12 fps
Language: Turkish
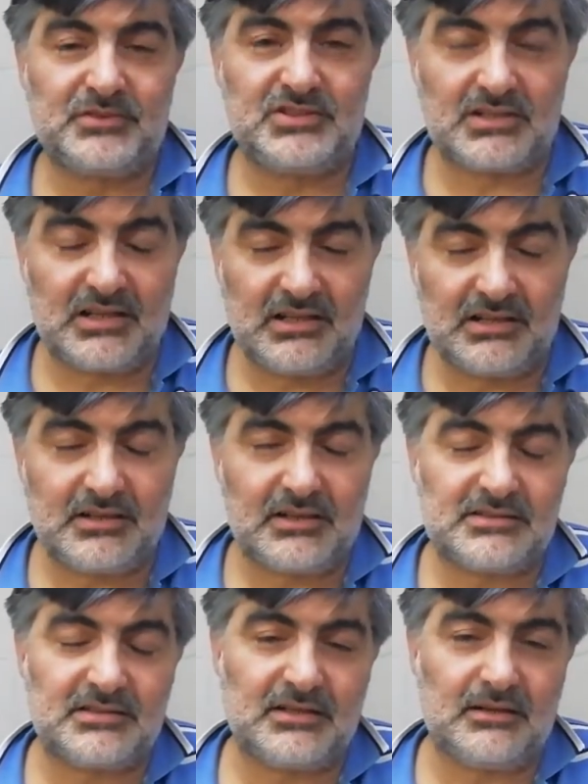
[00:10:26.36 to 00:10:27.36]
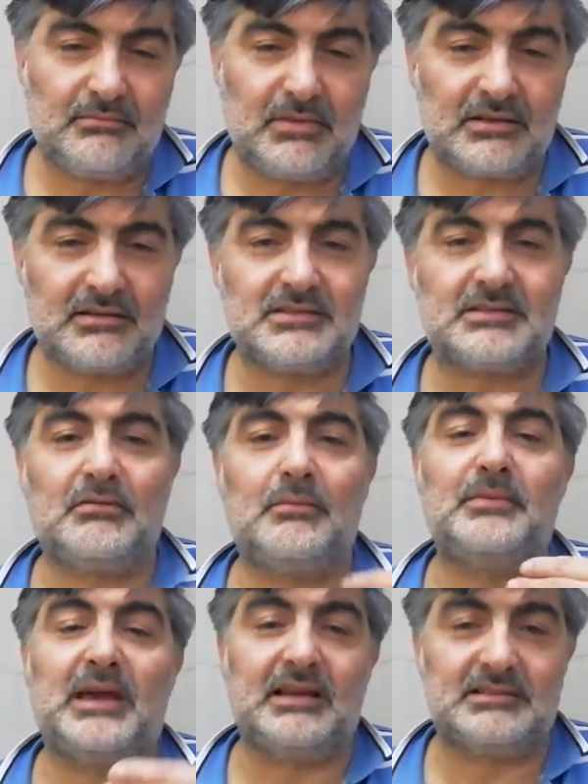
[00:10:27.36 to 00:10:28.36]
çıtaların arasından baktığın
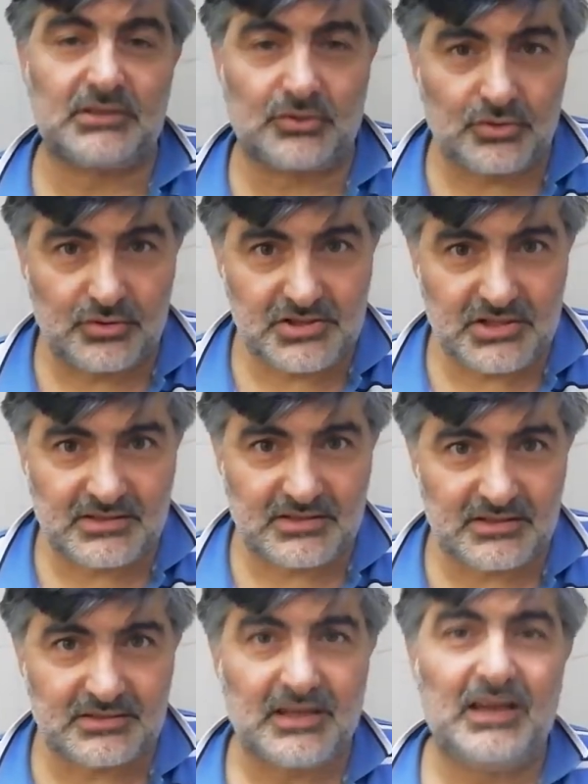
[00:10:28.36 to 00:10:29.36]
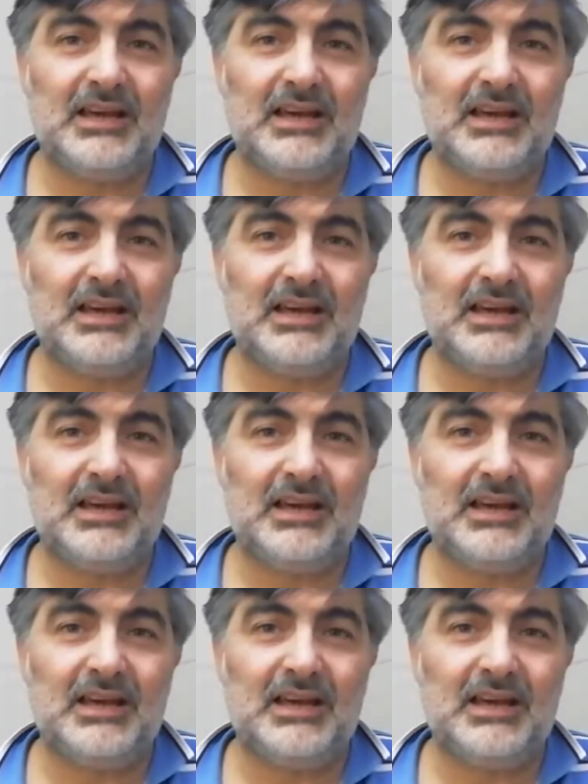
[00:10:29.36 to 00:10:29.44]
zaman beyazlık göreceksiniz.